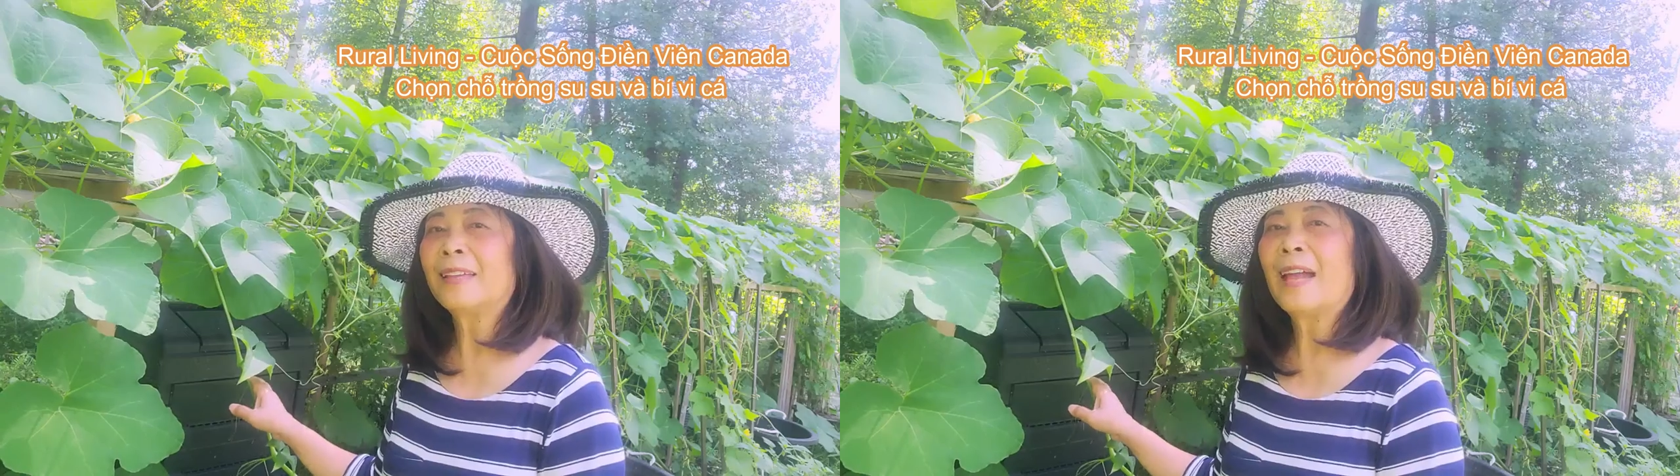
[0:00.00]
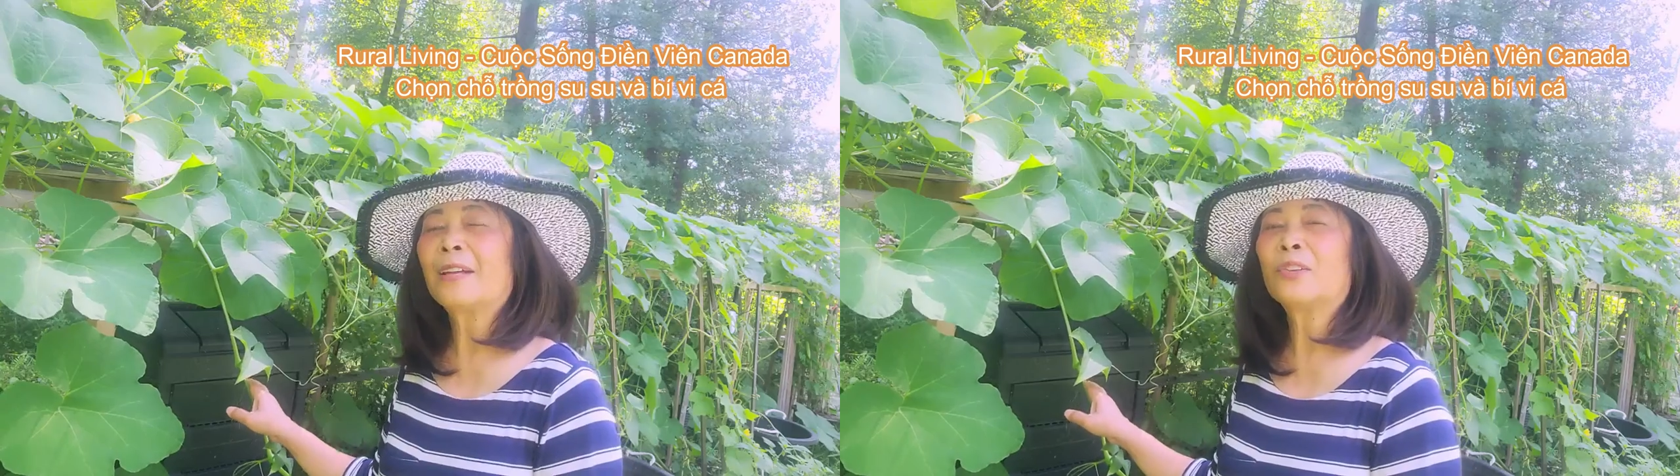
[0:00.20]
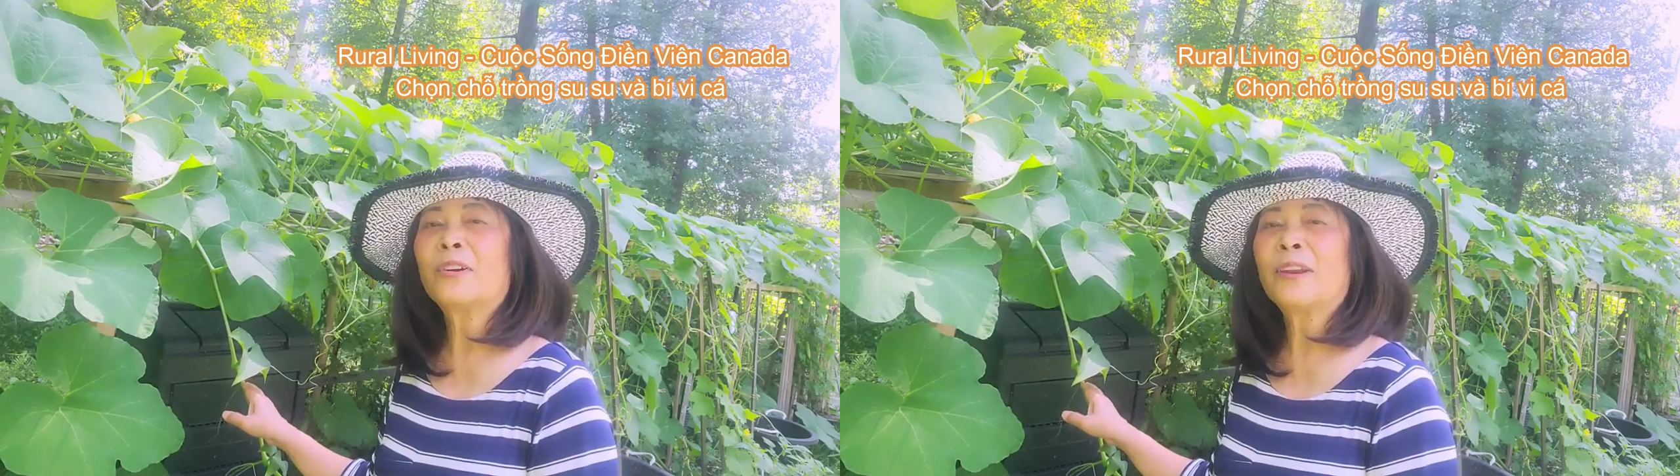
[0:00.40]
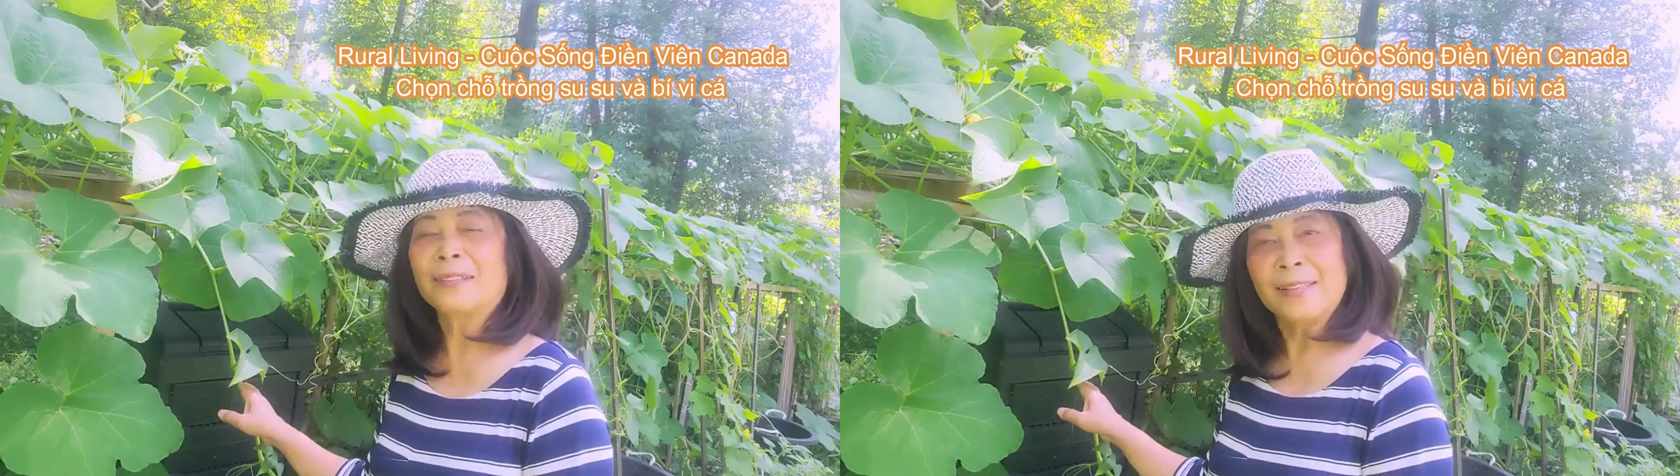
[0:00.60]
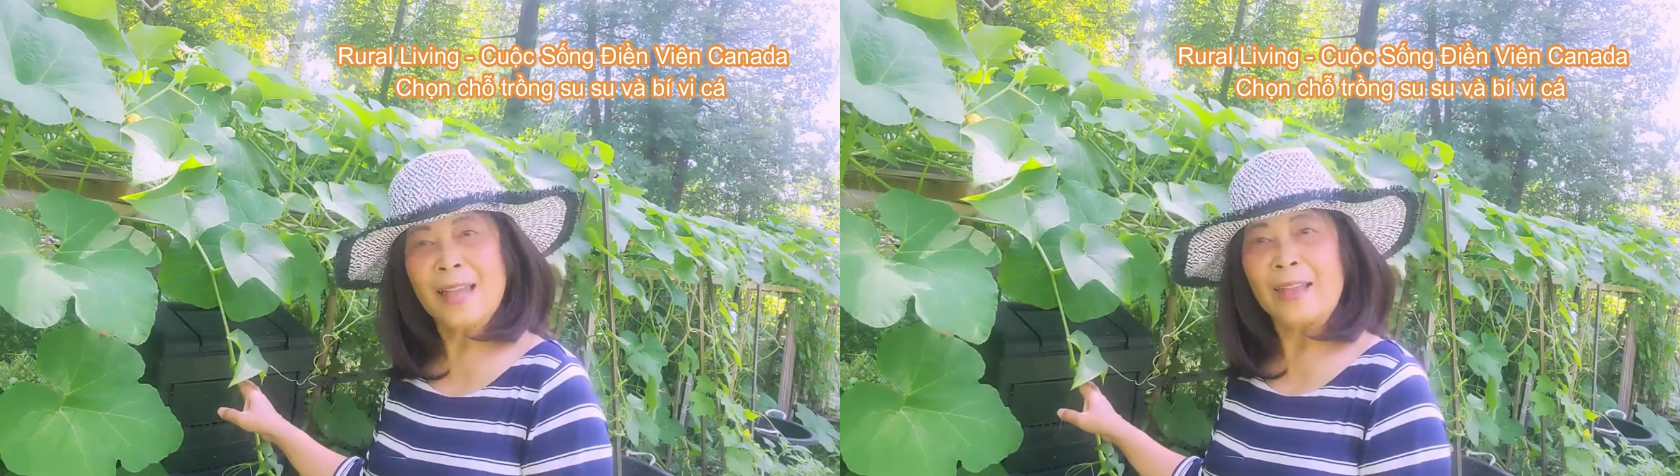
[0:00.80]
gian cho
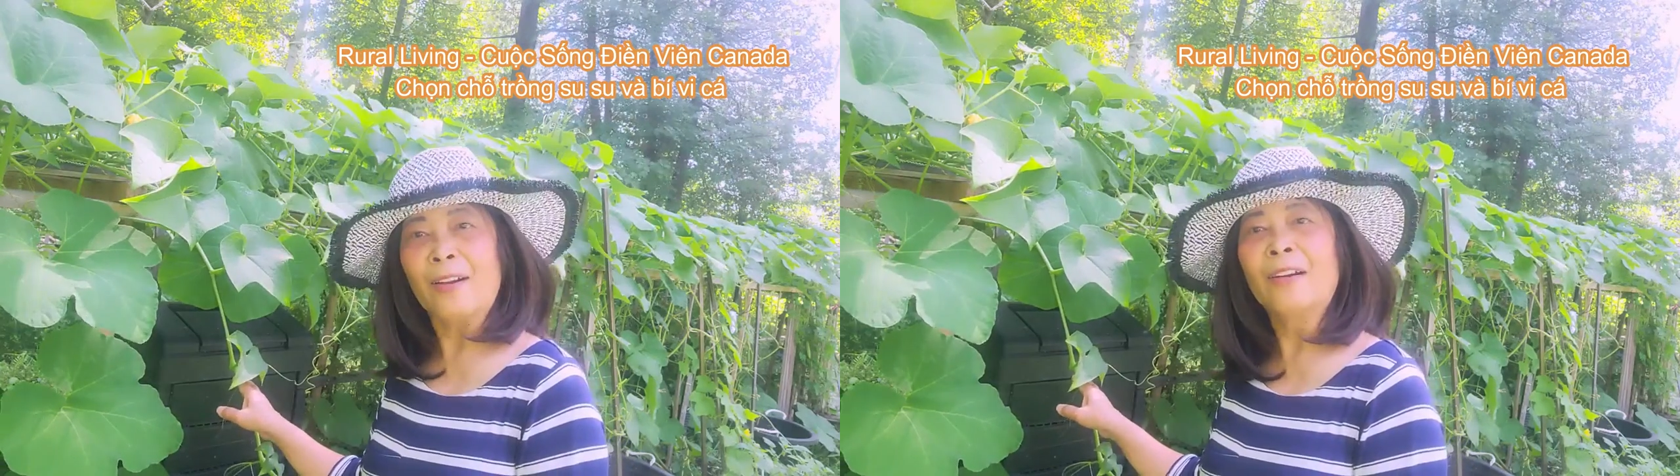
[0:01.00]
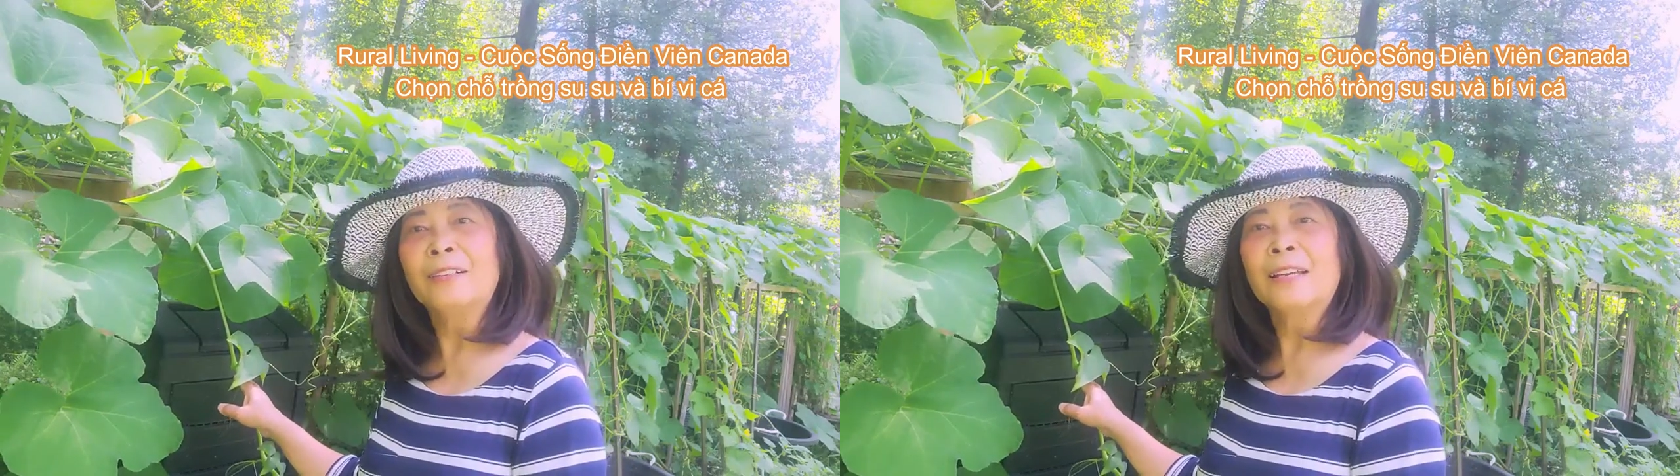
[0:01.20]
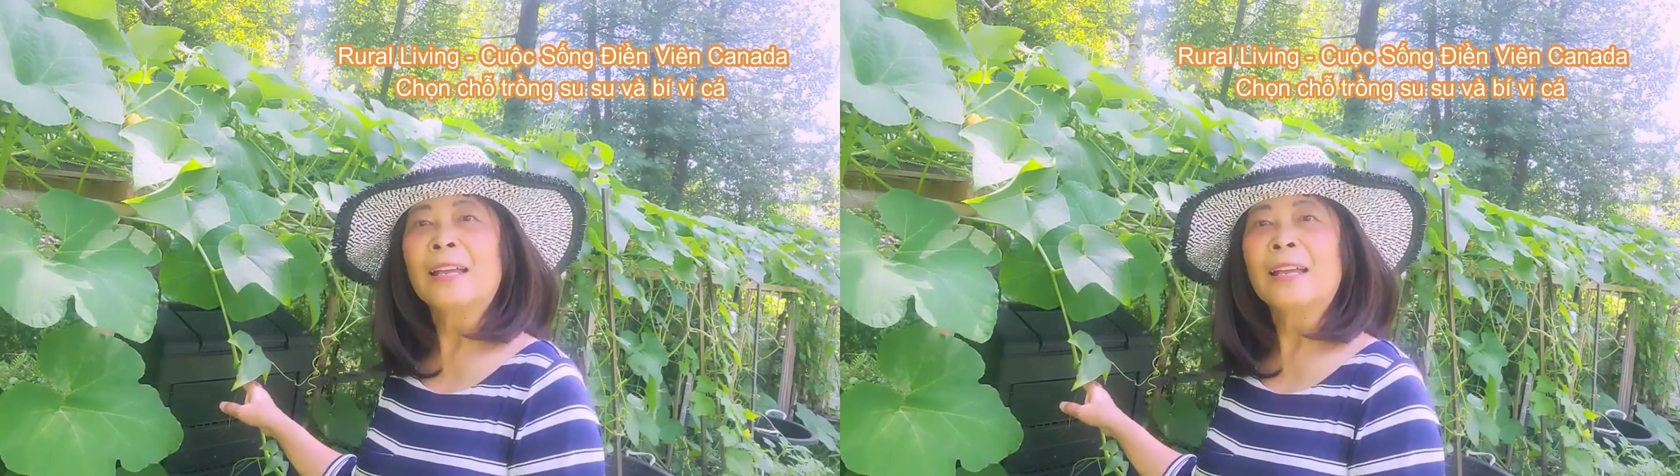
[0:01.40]
nắng dài hơn